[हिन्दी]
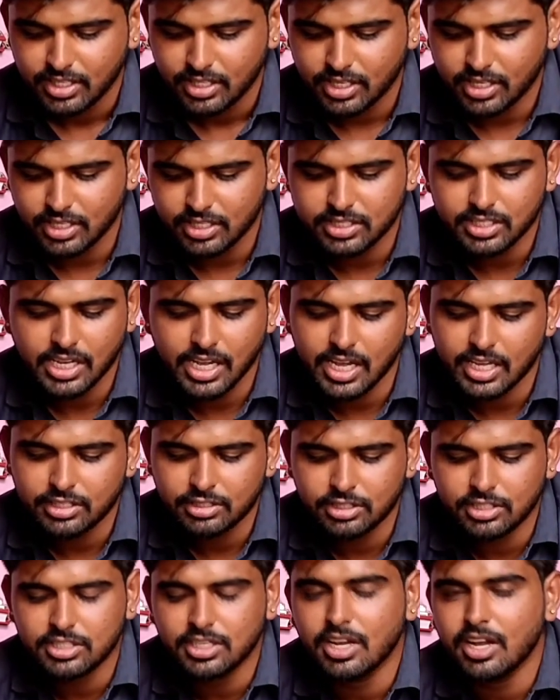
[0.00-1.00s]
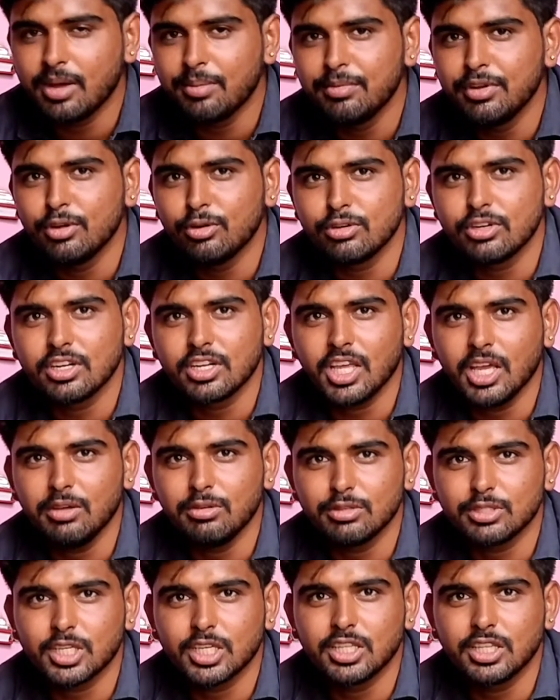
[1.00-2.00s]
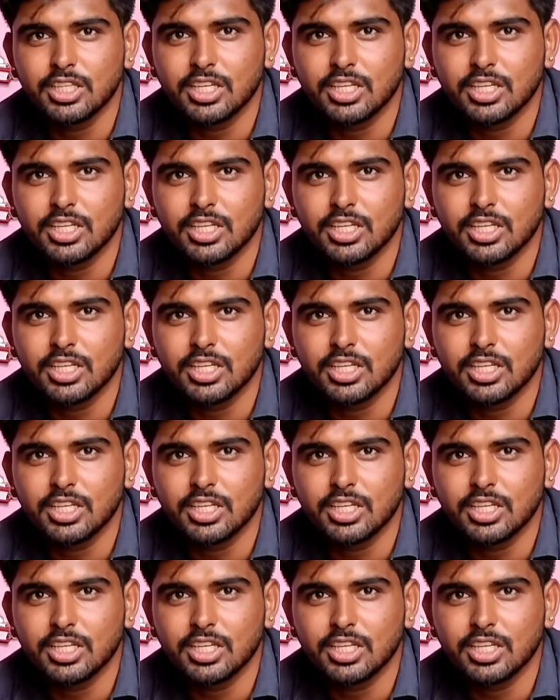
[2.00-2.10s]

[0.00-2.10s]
कैसा है जैसा हमने ऑर्डर किया वैसा